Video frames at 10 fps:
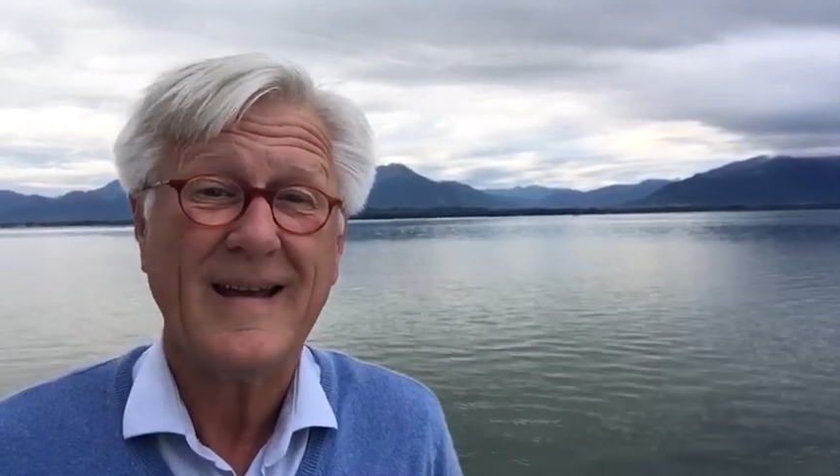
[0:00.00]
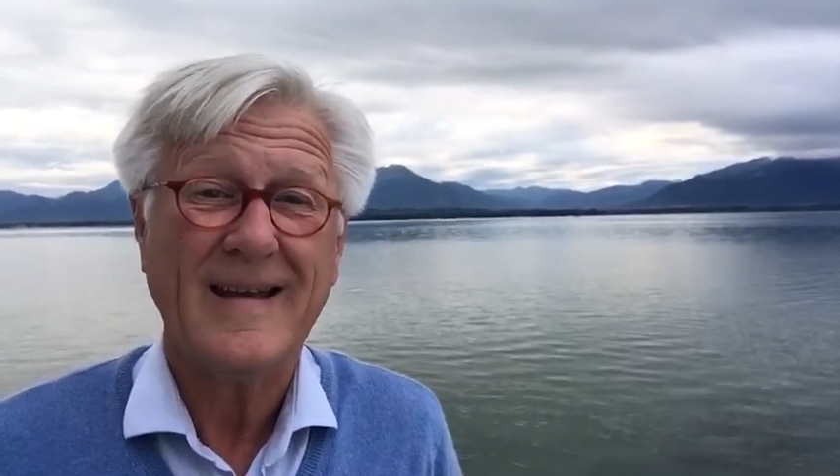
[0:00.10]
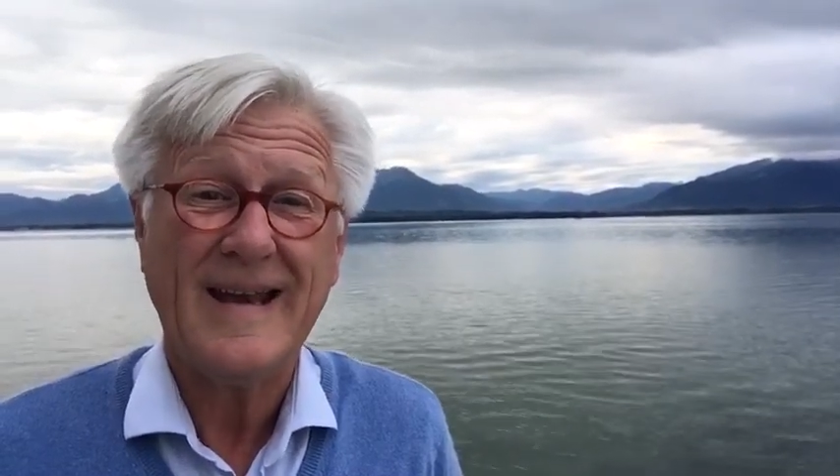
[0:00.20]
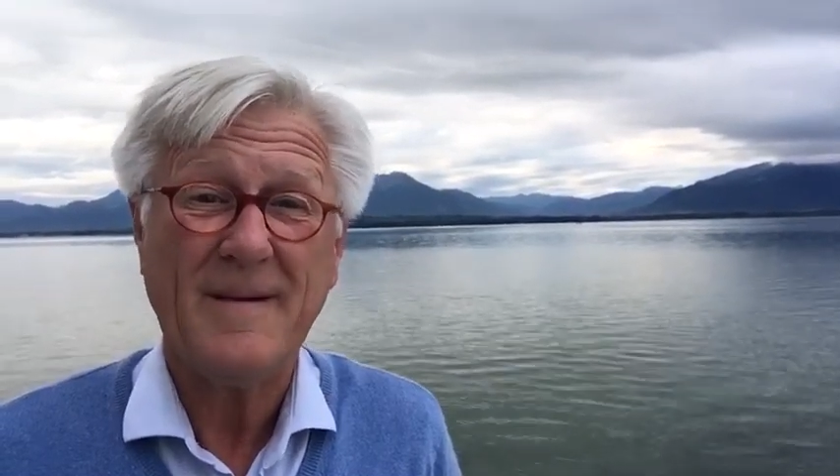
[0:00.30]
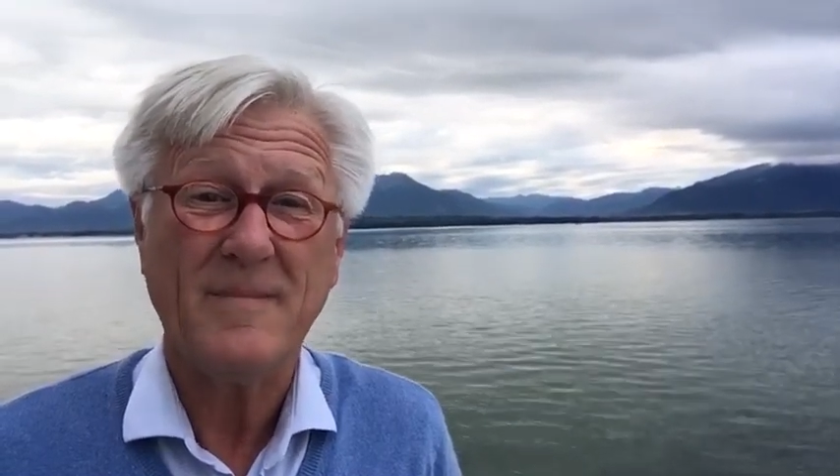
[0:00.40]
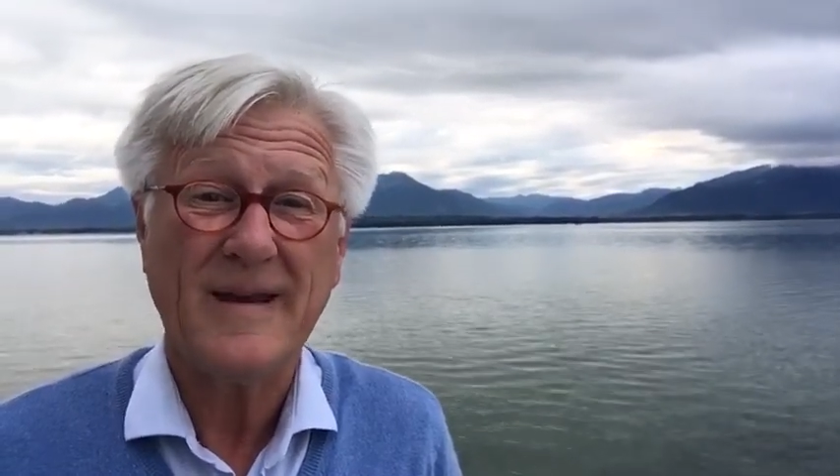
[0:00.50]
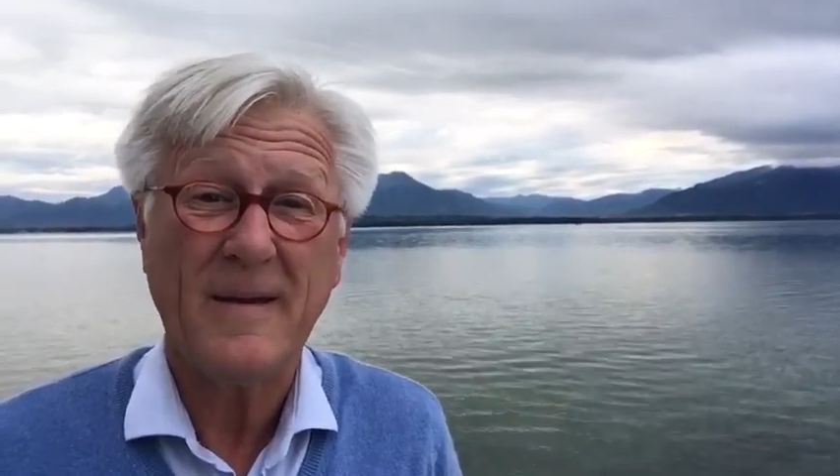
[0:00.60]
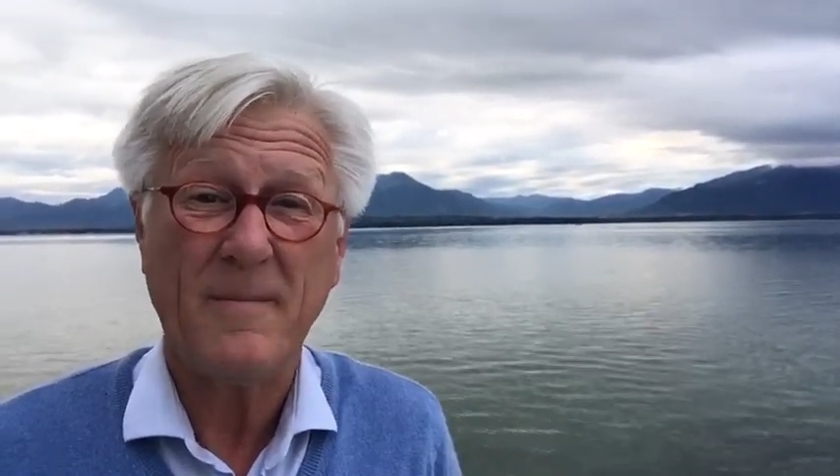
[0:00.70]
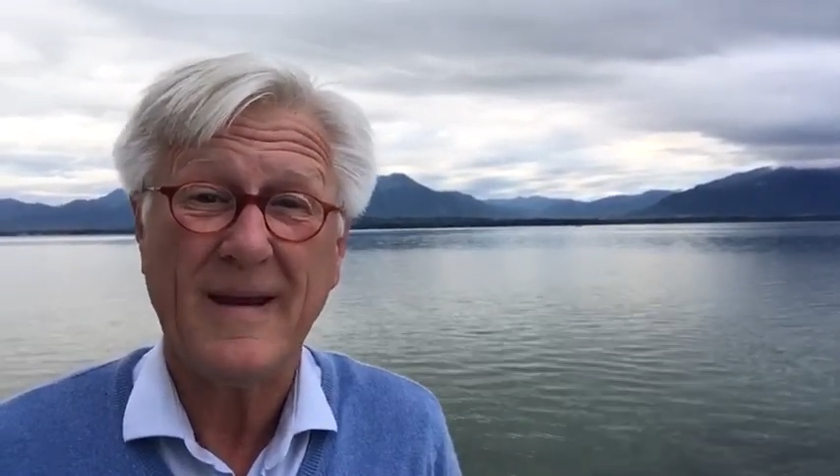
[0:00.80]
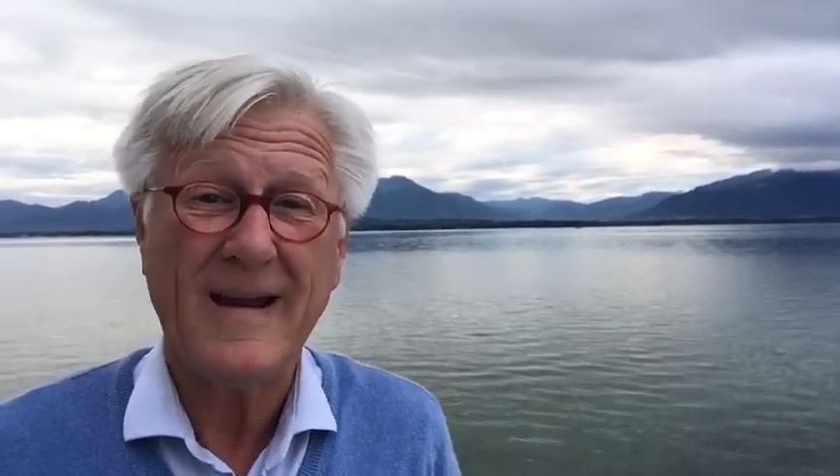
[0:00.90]
Neben
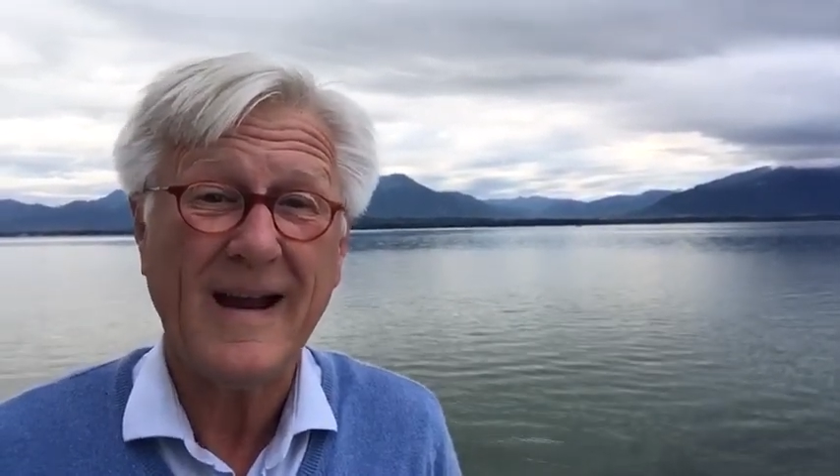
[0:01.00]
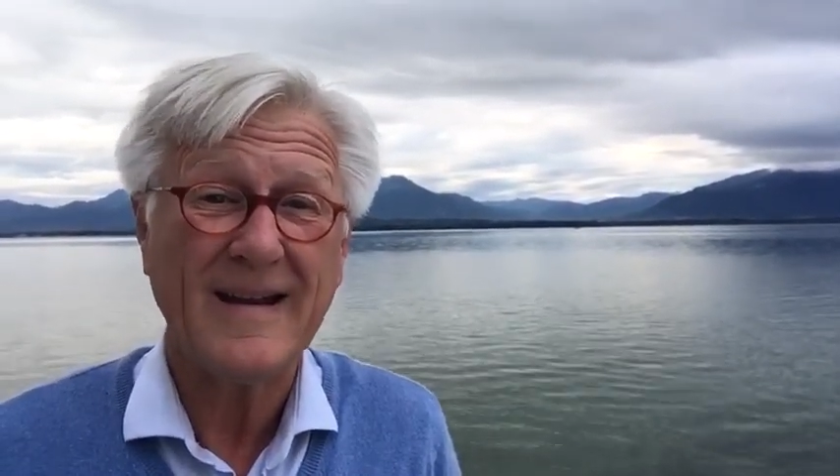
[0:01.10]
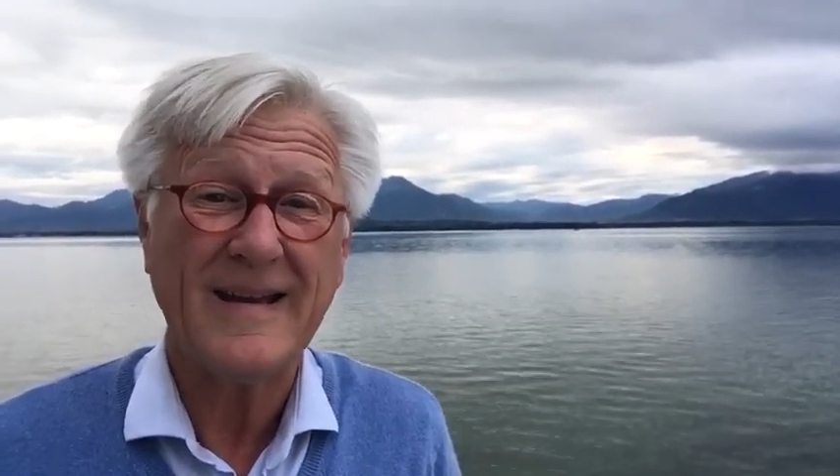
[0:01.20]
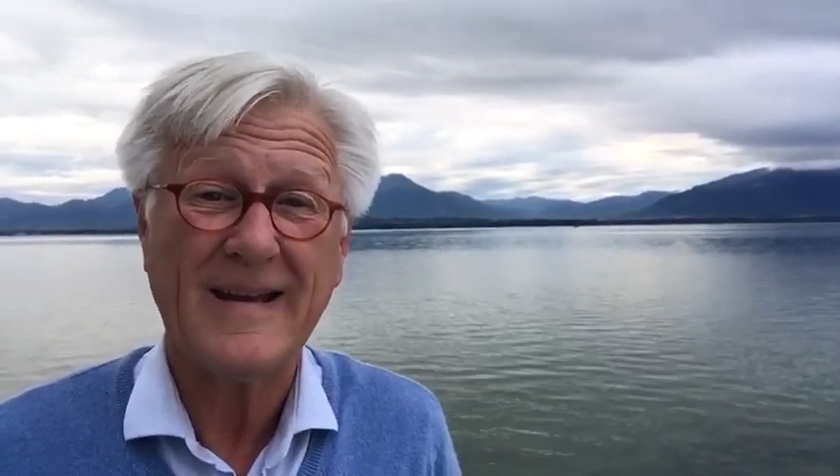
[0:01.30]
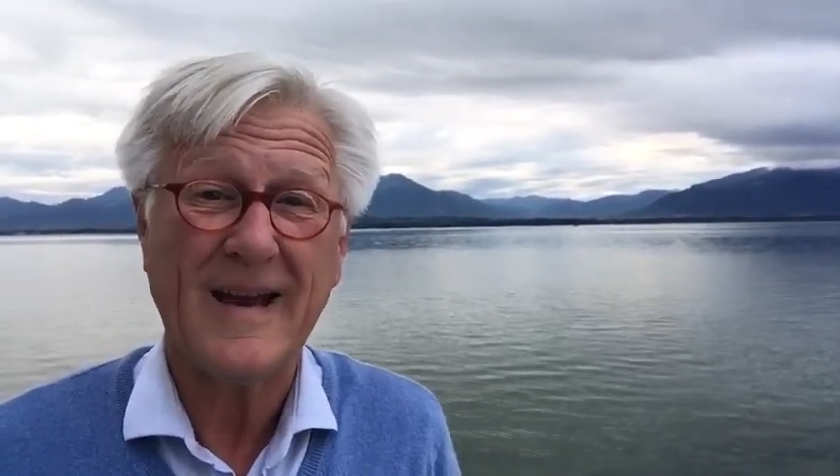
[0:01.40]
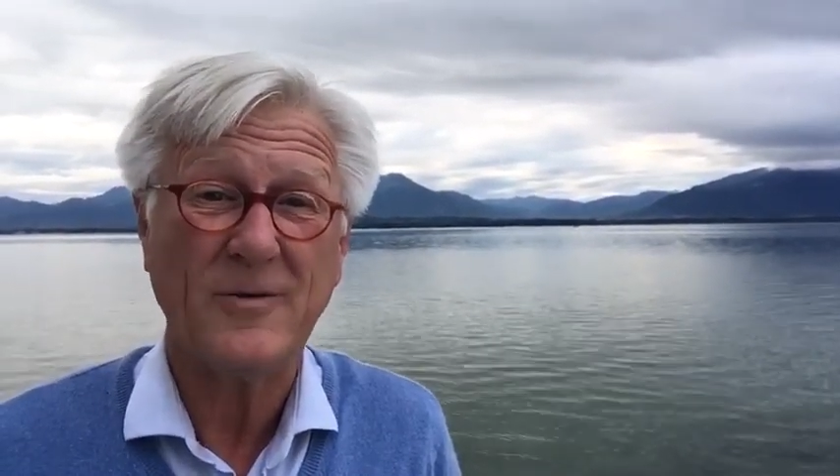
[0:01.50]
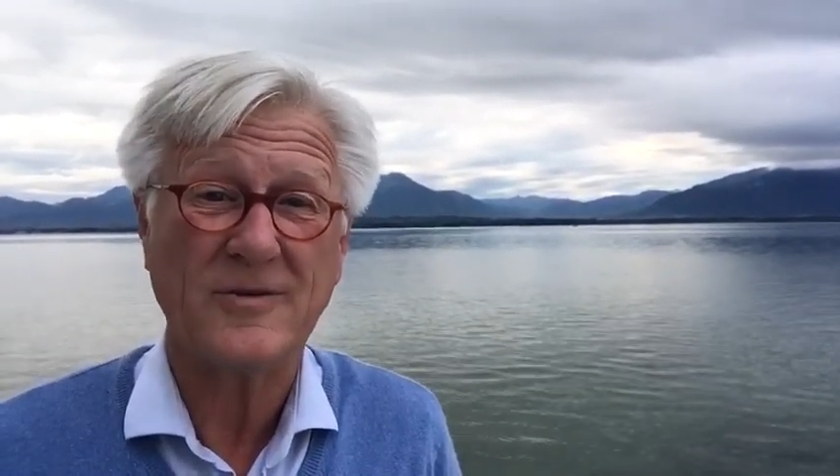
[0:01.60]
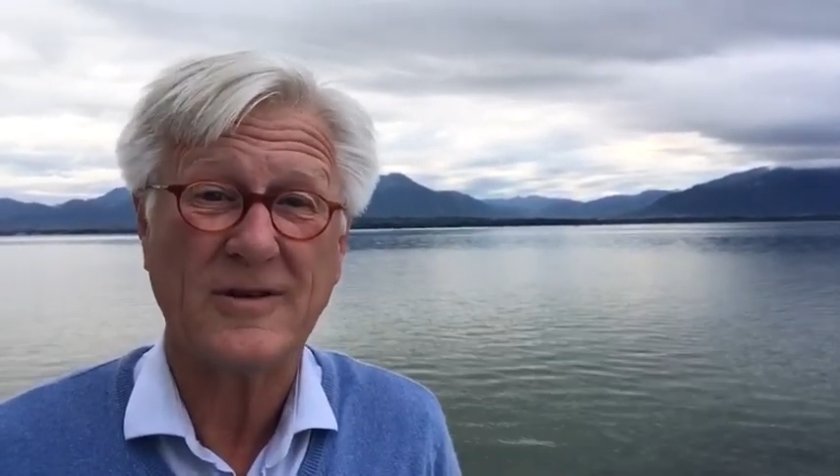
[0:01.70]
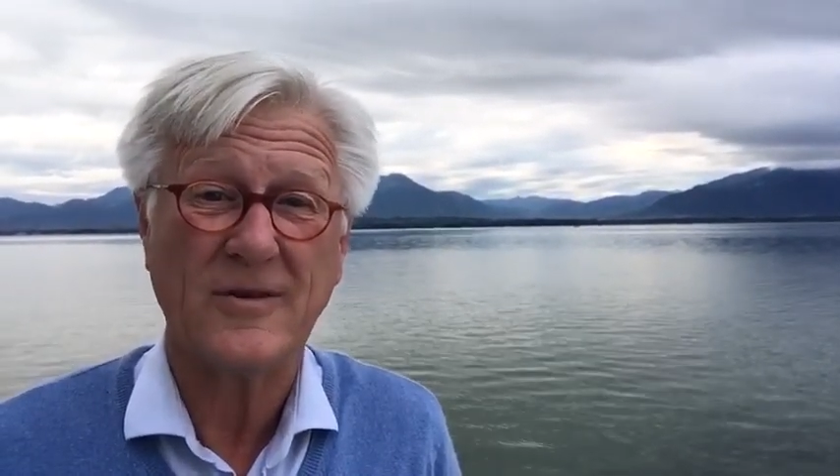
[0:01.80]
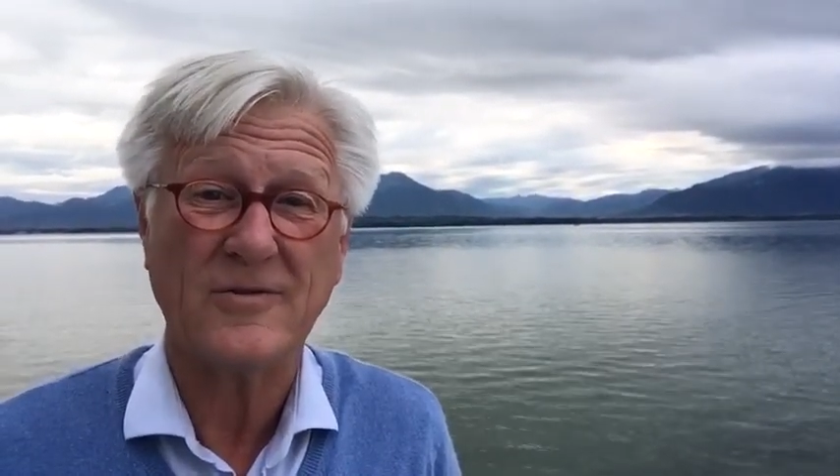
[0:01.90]
dem inhaltlichen
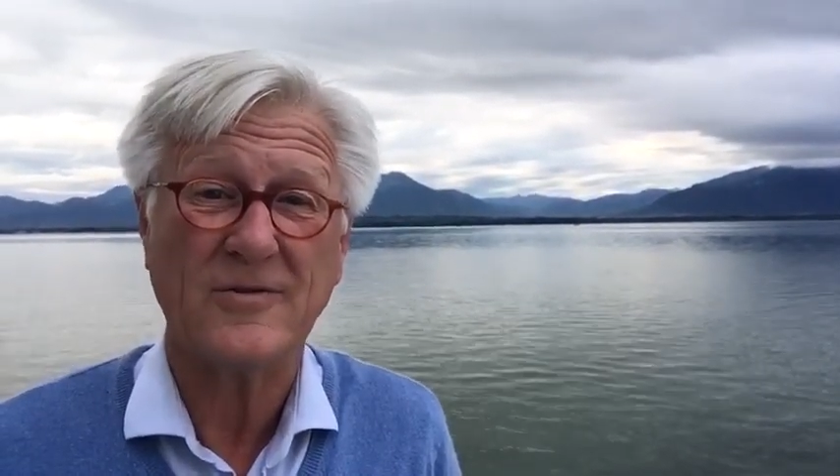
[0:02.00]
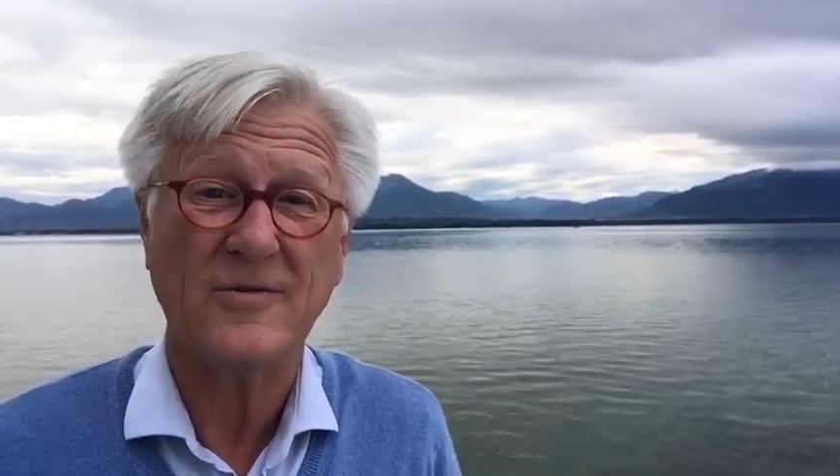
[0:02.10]
Austausch